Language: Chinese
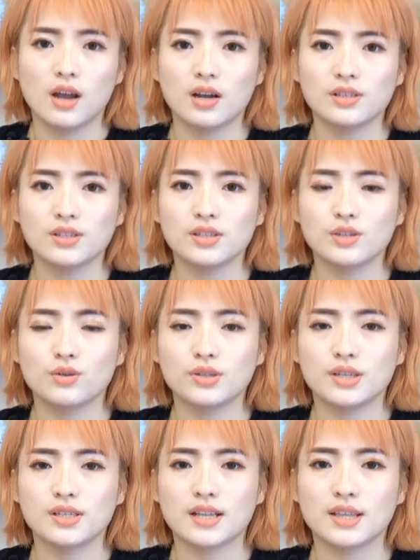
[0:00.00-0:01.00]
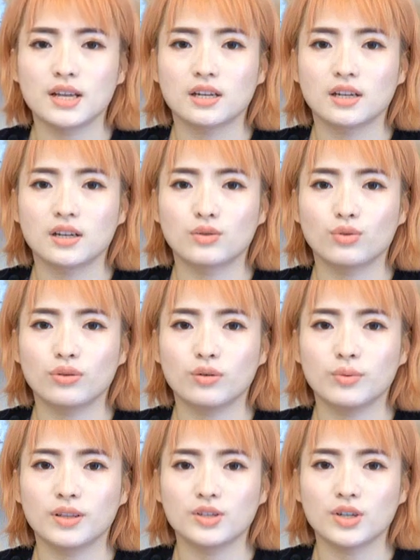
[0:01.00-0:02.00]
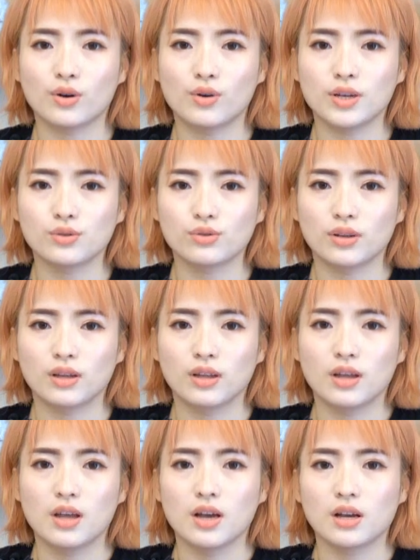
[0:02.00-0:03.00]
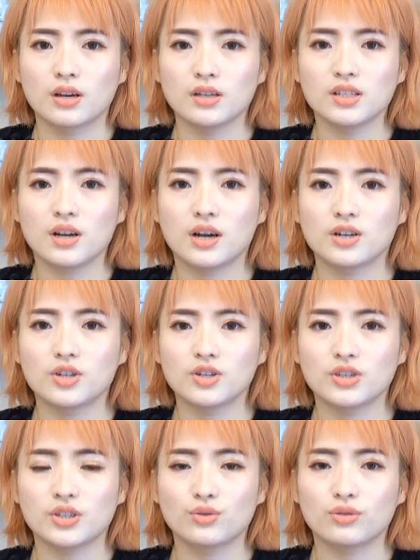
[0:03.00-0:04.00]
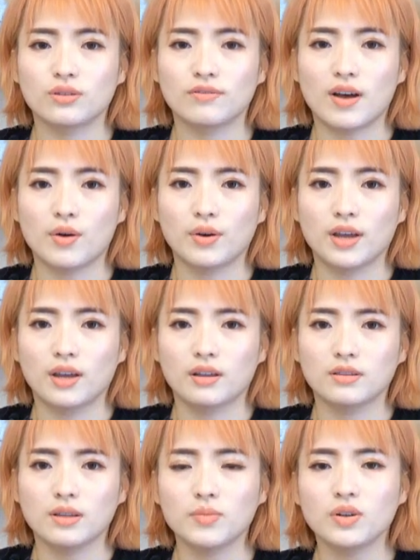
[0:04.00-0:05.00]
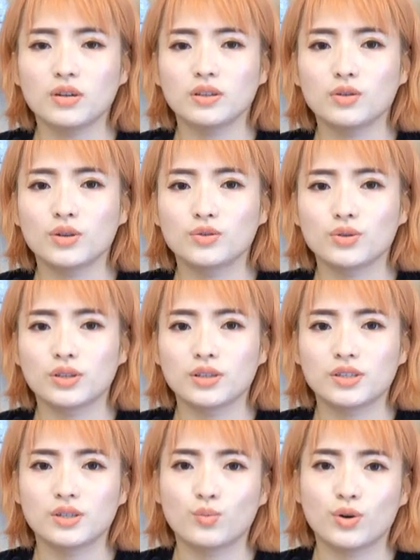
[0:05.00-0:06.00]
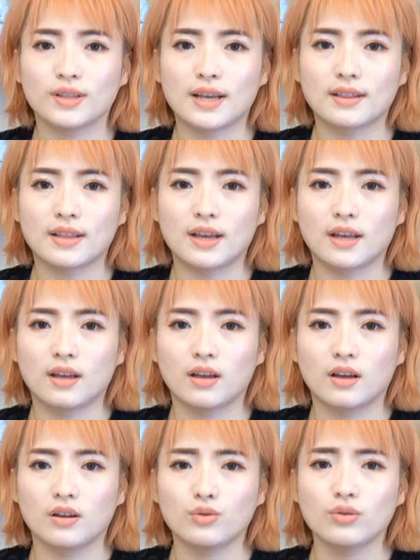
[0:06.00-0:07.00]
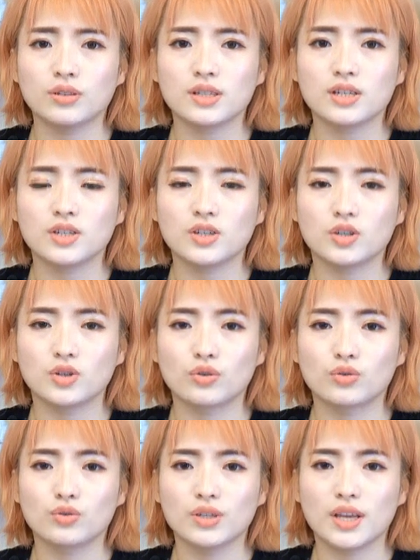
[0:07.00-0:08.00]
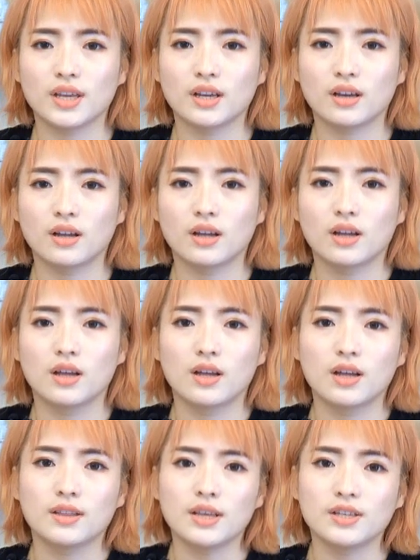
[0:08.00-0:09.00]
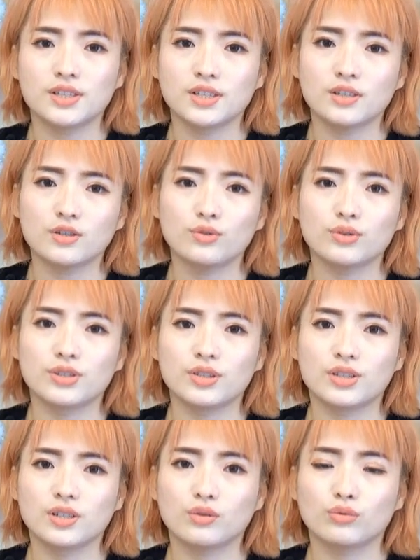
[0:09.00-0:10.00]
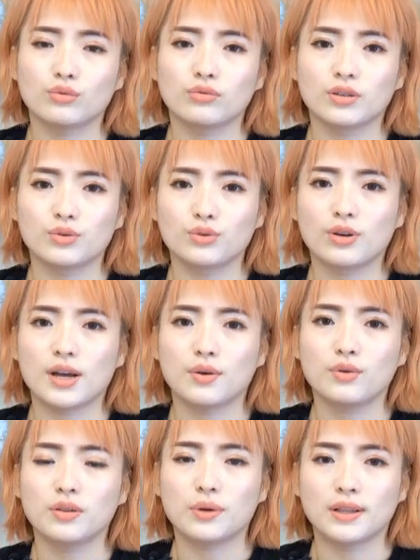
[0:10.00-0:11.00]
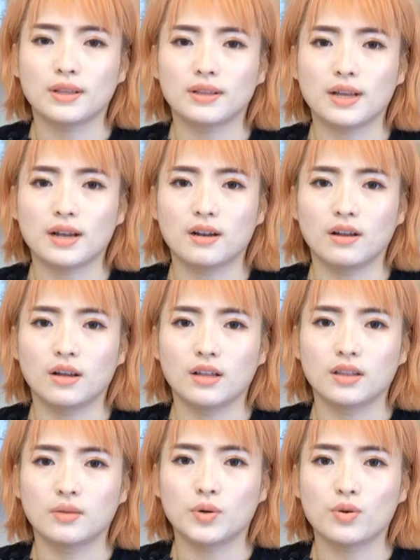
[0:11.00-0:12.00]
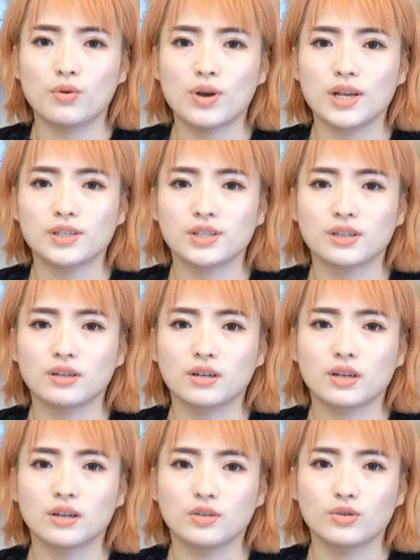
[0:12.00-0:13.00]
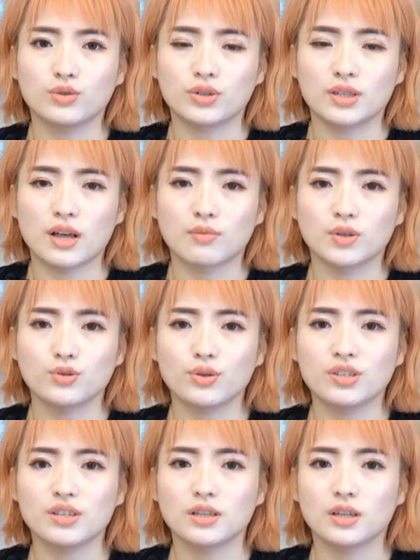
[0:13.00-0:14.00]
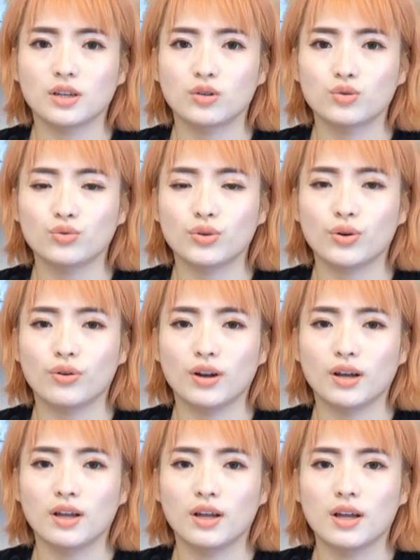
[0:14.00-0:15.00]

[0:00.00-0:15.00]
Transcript: 而自己又在家带着一个拖油瓶的小外孙，可想而知其中的乏味，他们肯定会觉得寂寞难耐。如果在这个时候出现一个。耐心又细心、懂得嘘寒问暖的男人，那么婚外情可能就是他们宣泄的一个出口了。